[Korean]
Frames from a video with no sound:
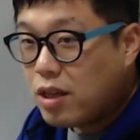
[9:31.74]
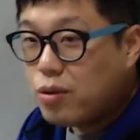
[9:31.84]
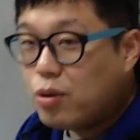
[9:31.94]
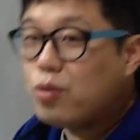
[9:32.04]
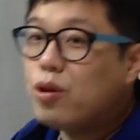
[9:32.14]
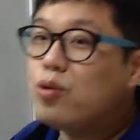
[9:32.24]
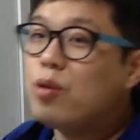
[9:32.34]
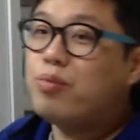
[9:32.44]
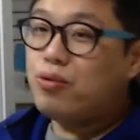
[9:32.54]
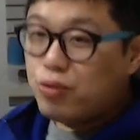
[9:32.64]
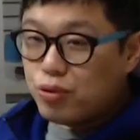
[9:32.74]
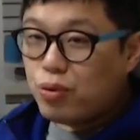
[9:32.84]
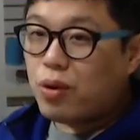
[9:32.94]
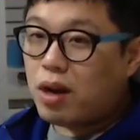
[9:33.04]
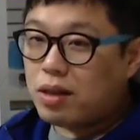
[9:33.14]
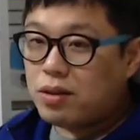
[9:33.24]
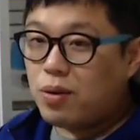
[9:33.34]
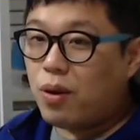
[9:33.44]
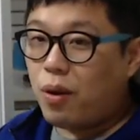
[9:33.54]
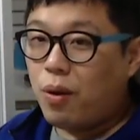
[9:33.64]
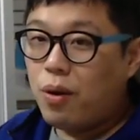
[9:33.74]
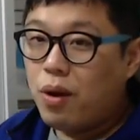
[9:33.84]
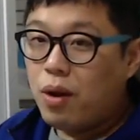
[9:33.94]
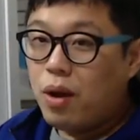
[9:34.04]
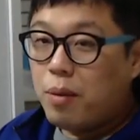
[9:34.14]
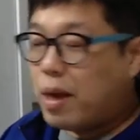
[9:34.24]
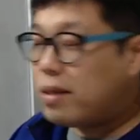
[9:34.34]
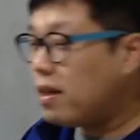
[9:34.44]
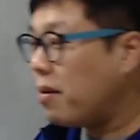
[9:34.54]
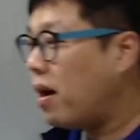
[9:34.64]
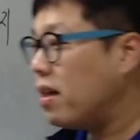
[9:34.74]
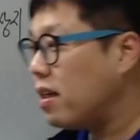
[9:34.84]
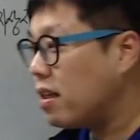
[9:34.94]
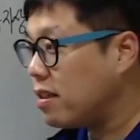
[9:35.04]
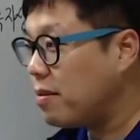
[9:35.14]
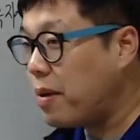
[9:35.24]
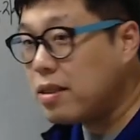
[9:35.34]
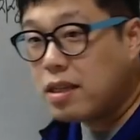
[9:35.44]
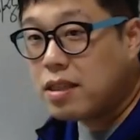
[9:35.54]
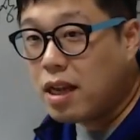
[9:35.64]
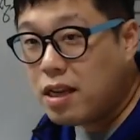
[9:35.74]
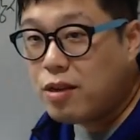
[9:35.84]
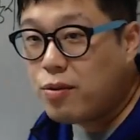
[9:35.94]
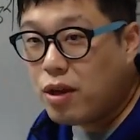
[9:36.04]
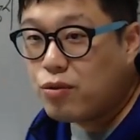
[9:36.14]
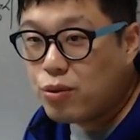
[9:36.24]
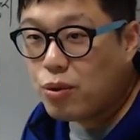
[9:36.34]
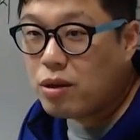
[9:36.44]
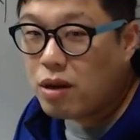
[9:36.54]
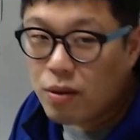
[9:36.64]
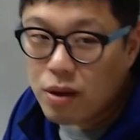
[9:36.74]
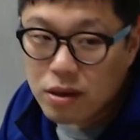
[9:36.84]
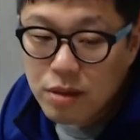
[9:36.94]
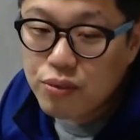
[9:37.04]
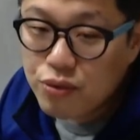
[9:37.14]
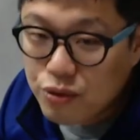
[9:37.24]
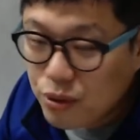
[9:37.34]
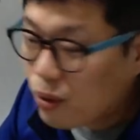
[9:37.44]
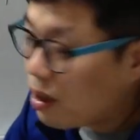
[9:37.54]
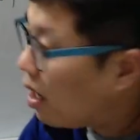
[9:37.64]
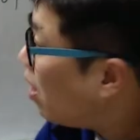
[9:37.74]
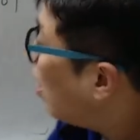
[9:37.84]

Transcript: 그것도 일종의 부흥운동이랑 같은 거예요. 백제가 망하니까 다시 백제를 살리기 위한 운동이 일어난 거예요. 그게 부흥운동이야.